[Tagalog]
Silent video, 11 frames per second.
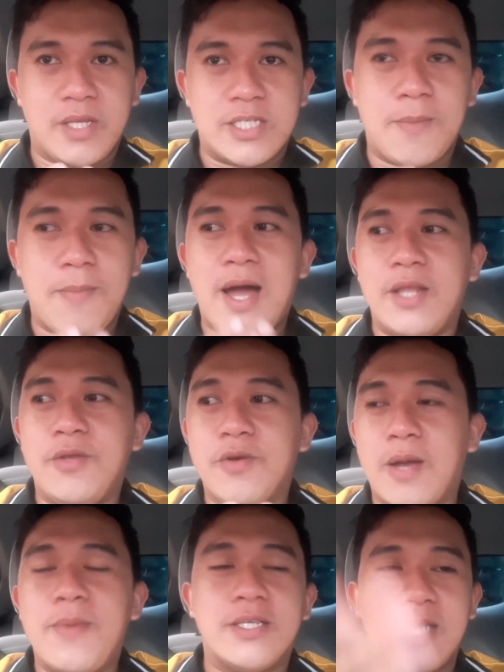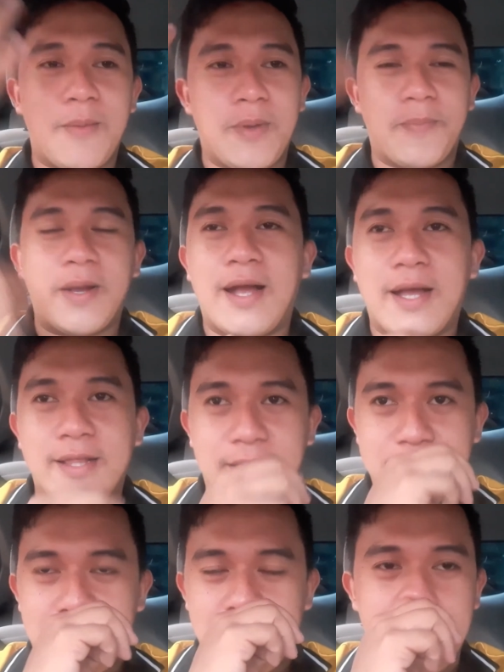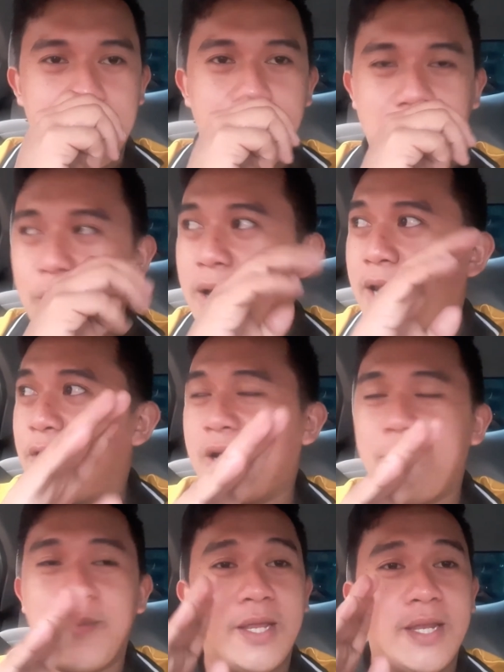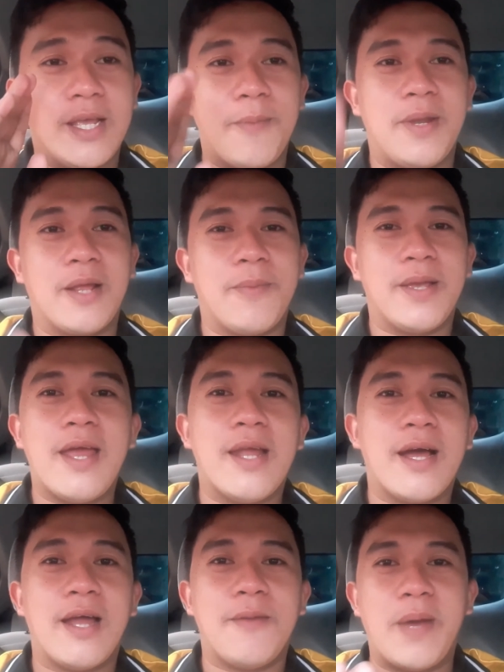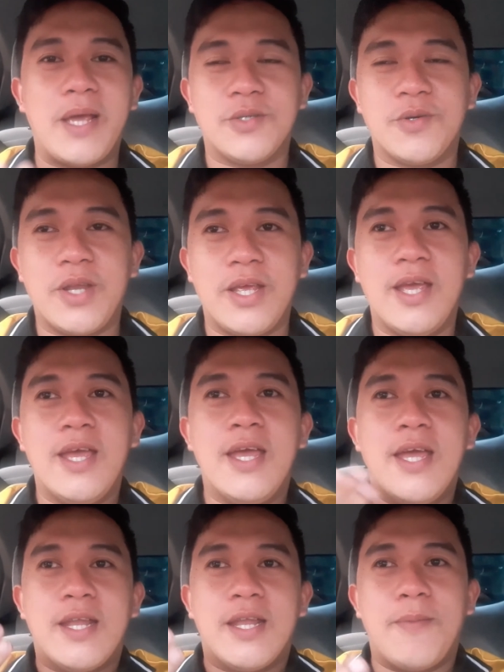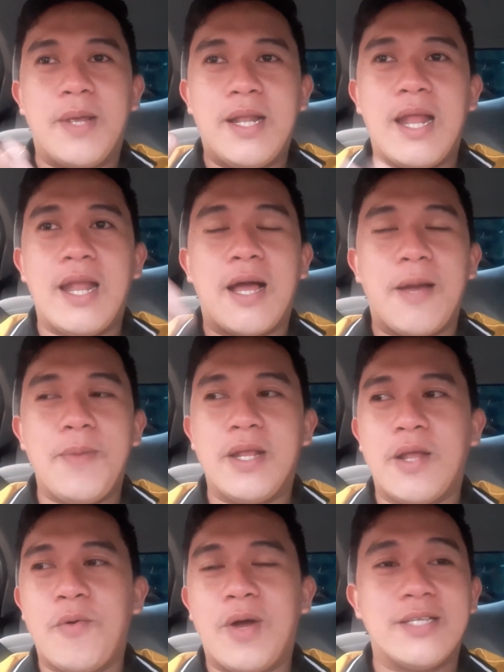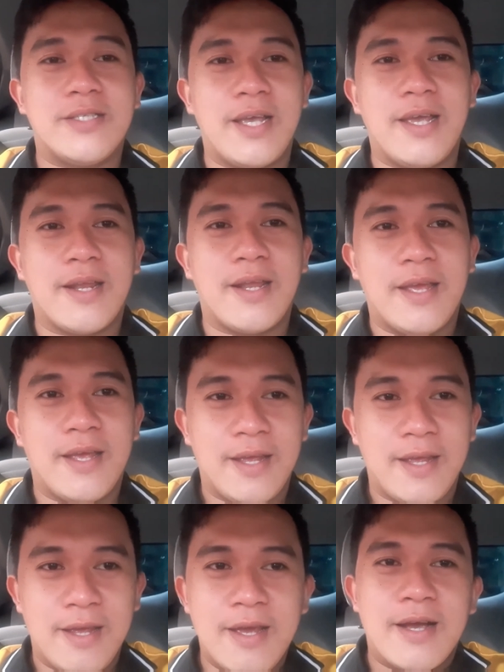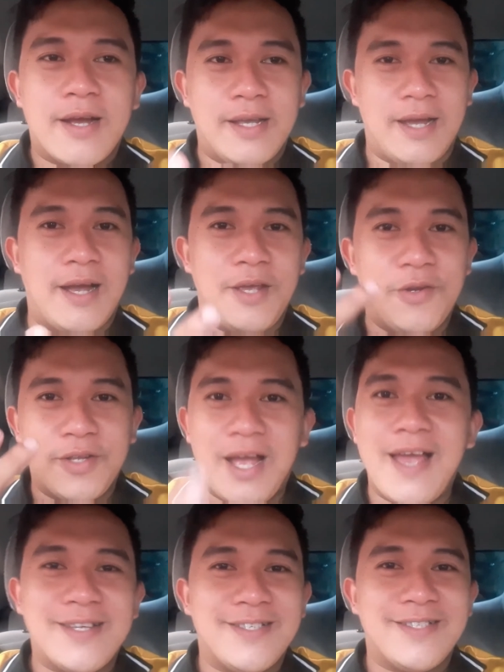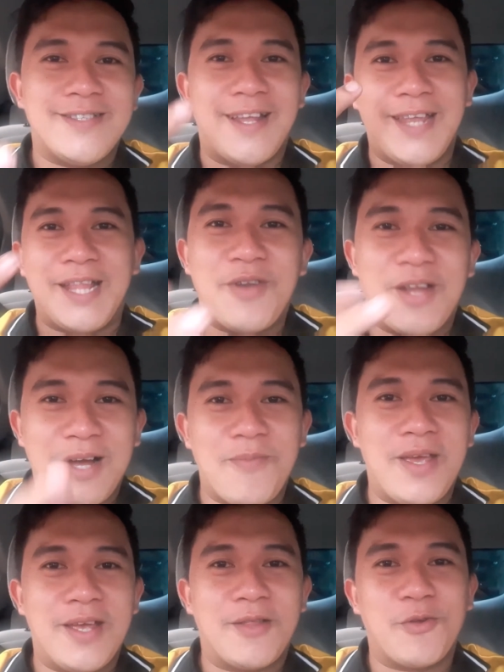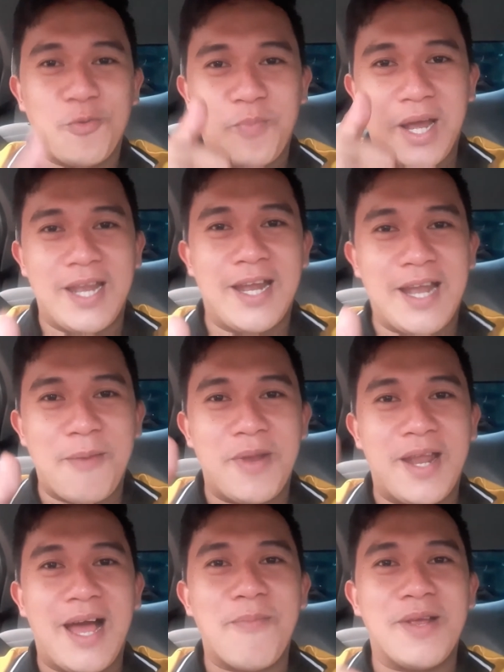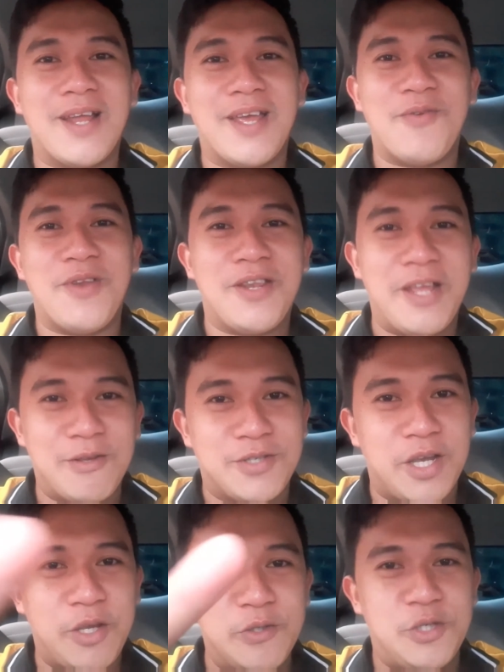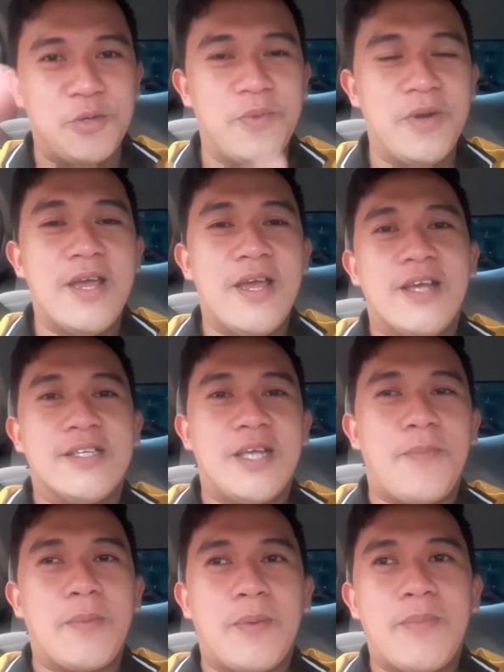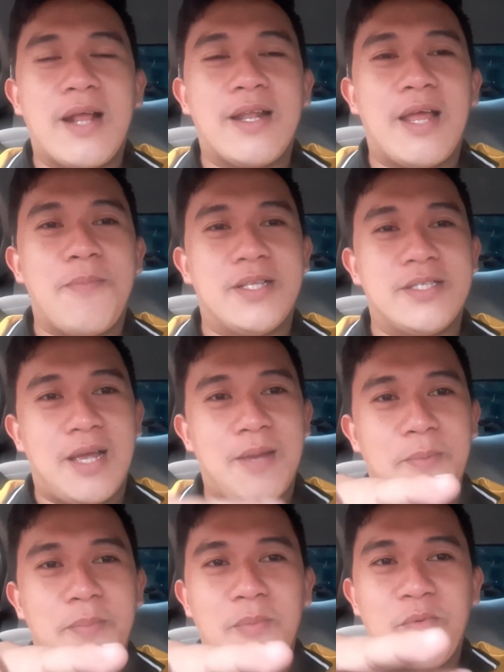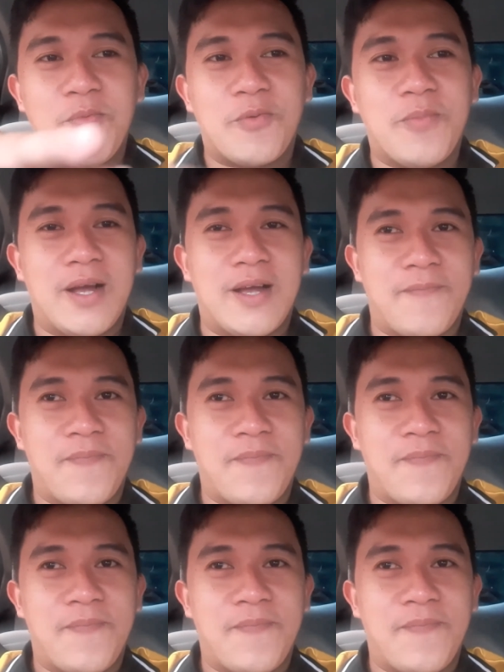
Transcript: samahan nyo kami sa aming pagangat at sana patawarin nyo kami hindi kami nagbigay ng advisory na bigla lang kaming nawala sa ere kaya ngayon guys nandito na kami tutuparin na namin ang aming layunin dito sa youtube sa pagbablog namin sa aming pagmumukbang